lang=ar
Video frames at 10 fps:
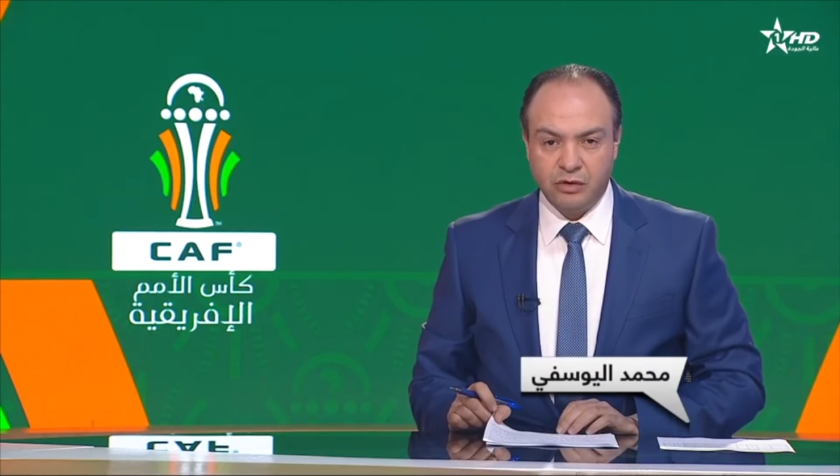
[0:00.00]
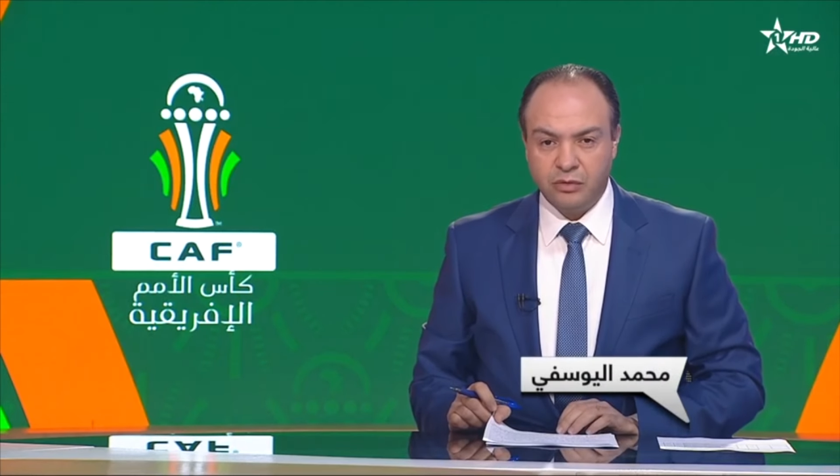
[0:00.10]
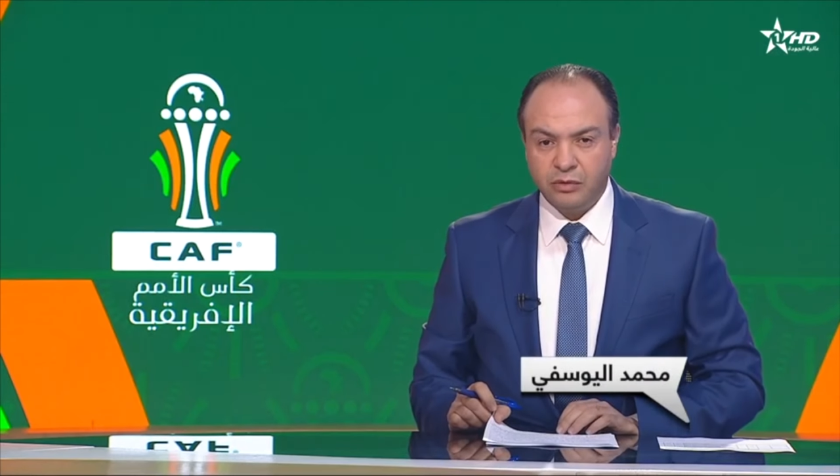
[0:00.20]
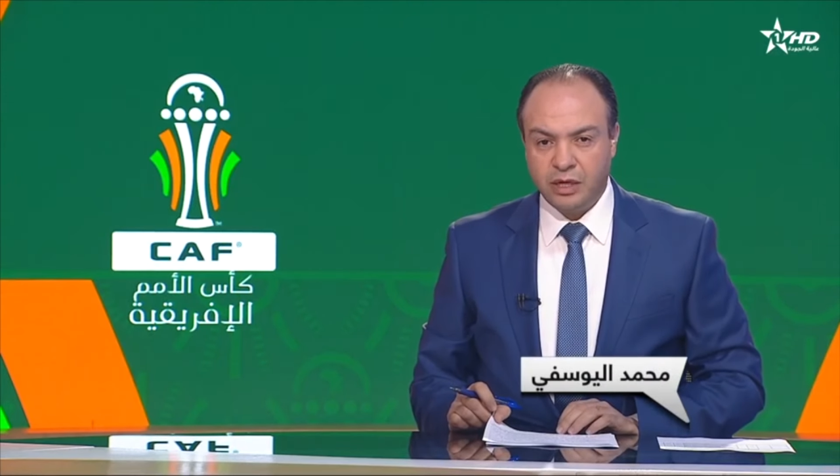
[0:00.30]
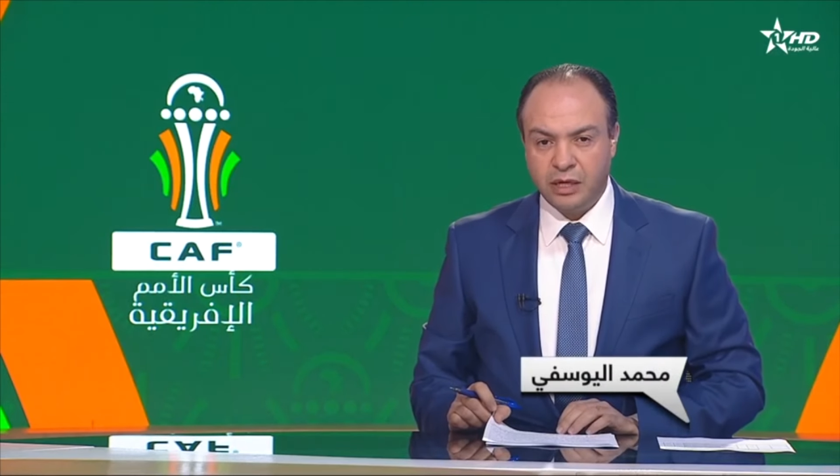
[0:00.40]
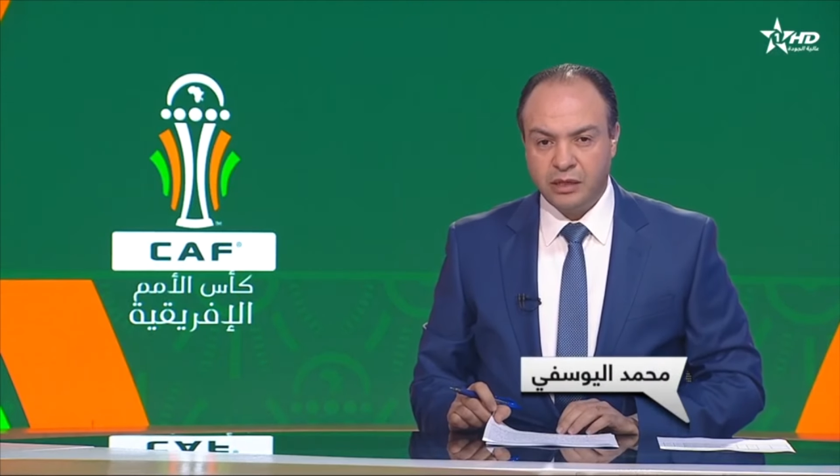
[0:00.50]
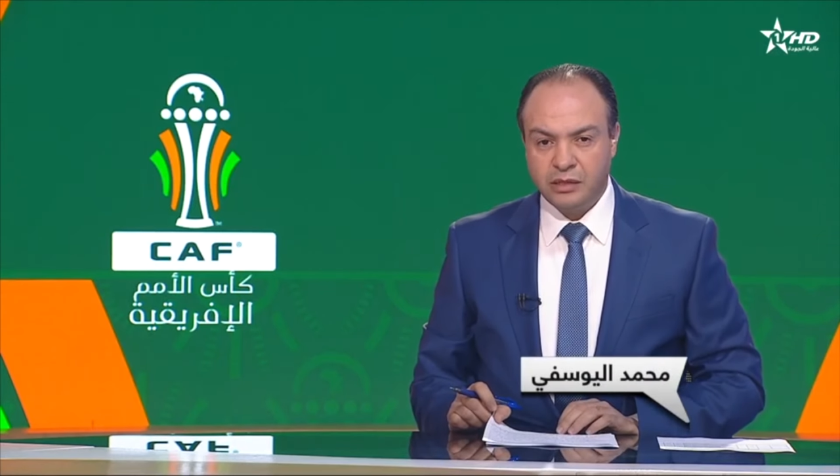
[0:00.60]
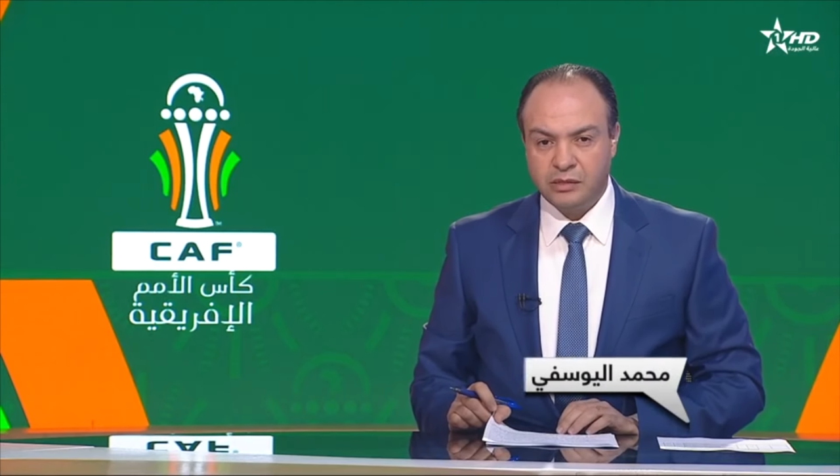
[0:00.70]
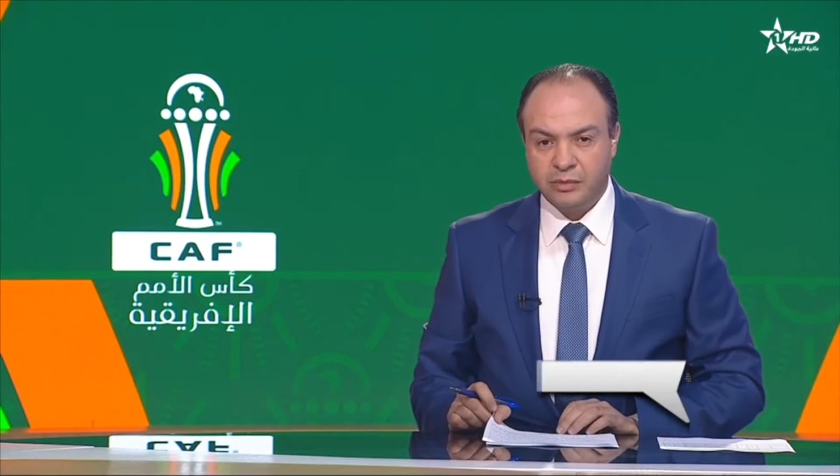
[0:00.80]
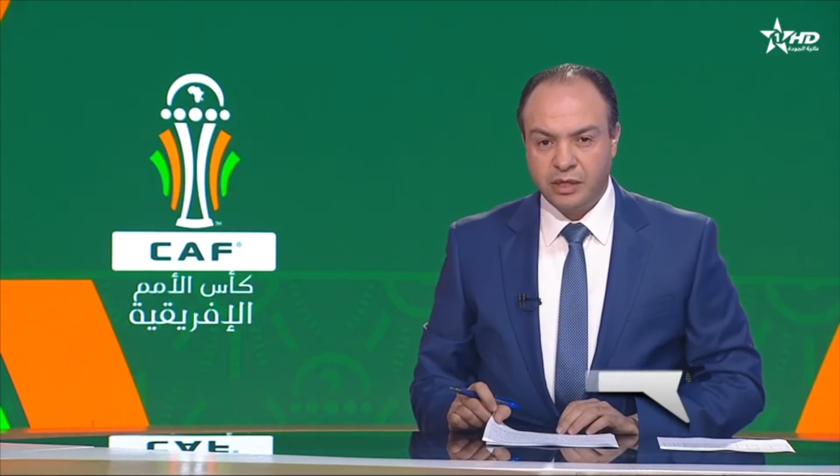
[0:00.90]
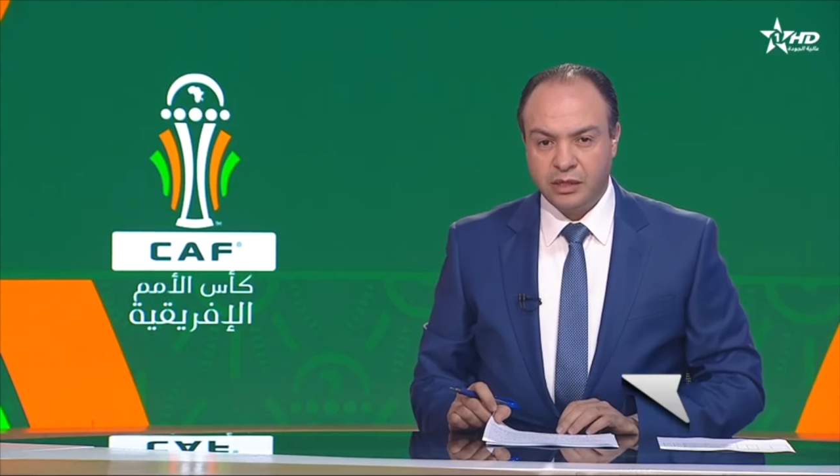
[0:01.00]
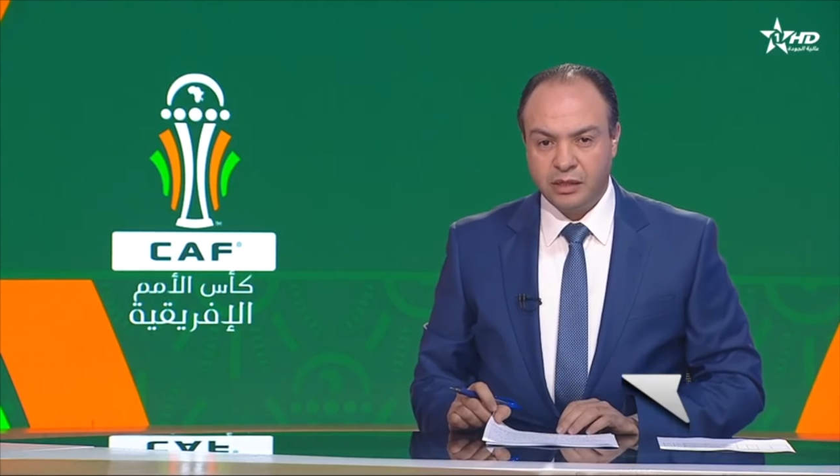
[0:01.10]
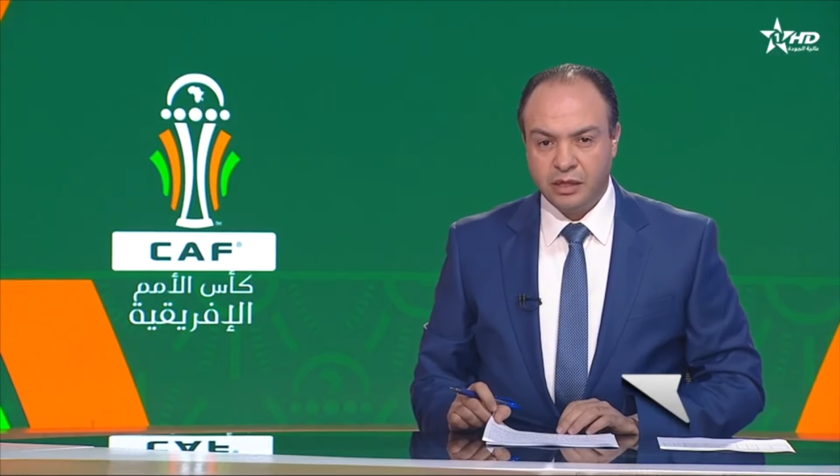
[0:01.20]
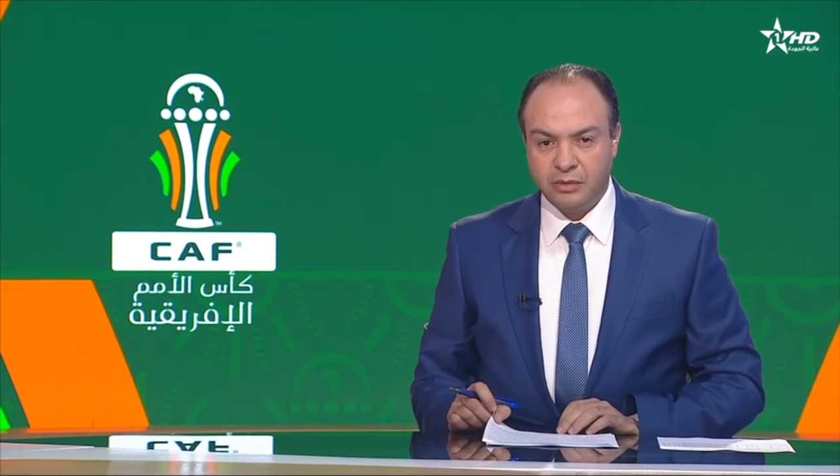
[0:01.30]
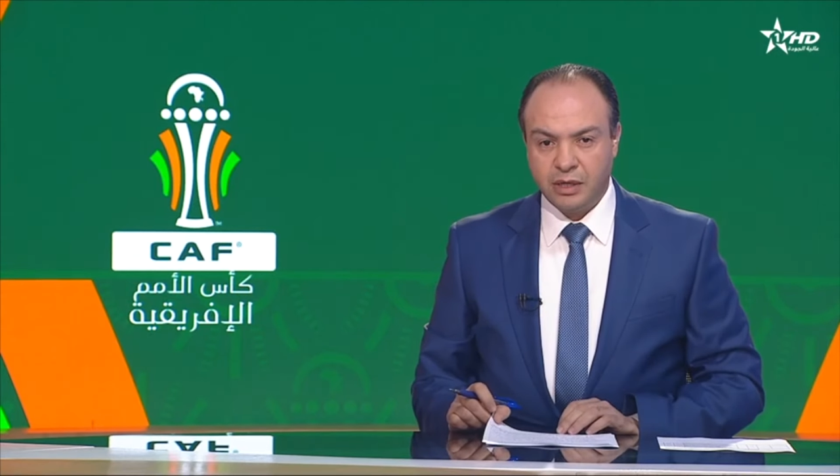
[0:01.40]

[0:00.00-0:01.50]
والمقارنة نزمان ندقام